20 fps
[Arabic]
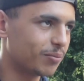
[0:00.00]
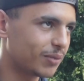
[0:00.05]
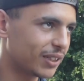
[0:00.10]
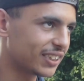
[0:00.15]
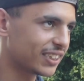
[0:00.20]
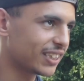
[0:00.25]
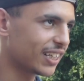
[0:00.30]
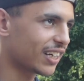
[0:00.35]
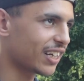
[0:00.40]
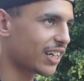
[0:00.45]

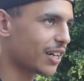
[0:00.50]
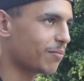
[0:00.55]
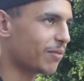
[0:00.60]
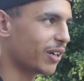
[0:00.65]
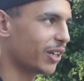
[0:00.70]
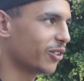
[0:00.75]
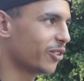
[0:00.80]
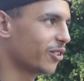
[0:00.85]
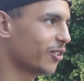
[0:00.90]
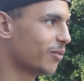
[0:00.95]
برشا
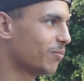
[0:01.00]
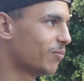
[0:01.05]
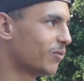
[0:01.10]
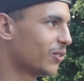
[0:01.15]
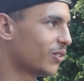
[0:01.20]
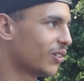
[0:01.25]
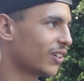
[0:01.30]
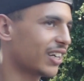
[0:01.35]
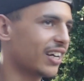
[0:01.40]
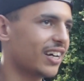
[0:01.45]
قمع
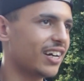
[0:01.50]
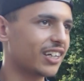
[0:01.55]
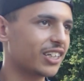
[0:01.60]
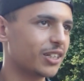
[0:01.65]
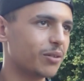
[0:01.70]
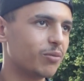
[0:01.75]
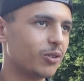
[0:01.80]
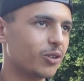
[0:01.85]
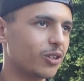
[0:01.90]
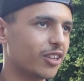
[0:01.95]
يظلموك
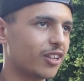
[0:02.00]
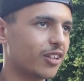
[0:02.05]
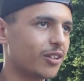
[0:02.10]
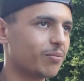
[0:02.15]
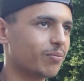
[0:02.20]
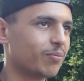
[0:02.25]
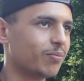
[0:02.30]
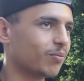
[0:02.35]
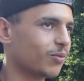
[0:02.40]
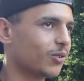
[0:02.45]
حاكم
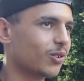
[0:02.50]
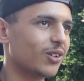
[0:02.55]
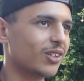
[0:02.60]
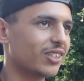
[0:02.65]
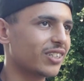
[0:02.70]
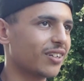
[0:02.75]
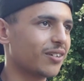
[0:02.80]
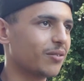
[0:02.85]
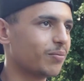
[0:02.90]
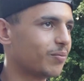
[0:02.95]
يظلم كل
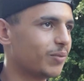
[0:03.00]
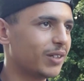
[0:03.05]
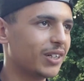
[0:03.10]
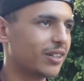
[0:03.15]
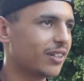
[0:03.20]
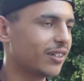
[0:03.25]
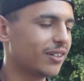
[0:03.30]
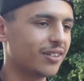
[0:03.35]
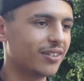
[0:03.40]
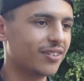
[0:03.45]
شيء
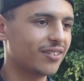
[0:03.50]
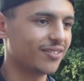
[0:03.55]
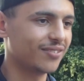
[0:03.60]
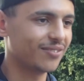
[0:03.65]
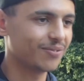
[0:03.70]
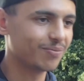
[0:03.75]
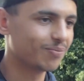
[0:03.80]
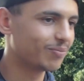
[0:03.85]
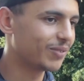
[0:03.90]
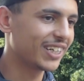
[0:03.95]

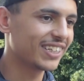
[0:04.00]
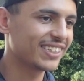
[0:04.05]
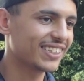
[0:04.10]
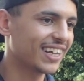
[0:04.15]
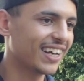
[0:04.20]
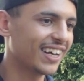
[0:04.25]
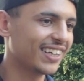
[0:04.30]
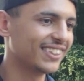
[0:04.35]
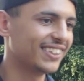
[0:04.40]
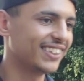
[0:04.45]

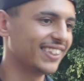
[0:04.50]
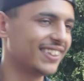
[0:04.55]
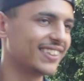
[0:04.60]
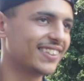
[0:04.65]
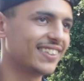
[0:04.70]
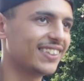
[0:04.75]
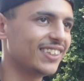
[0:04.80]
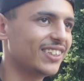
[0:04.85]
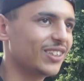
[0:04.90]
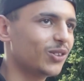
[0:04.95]
برشا حاجات
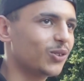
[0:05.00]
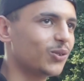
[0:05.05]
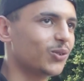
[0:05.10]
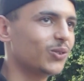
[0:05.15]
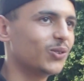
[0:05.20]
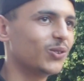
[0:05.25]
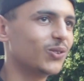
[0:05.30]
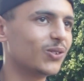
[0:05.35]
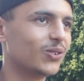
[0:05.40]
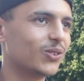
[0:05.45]
تصير
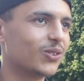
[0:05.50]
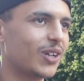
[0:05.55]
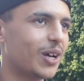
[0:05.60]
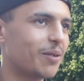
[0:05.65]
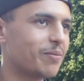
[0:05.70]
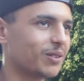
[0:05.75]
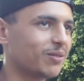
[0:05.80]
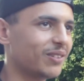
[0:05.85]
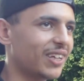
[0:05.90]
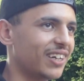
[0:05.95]

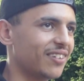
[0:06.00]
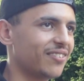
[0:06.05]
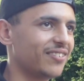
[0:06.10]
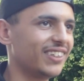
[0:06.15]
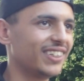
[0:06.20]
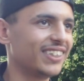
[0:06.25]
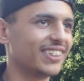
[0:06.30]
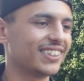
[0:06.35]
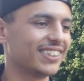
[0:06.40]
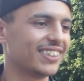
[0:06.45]
والعباد تعرف
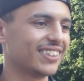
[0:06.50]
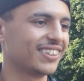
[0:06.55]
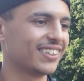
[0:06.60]
فيها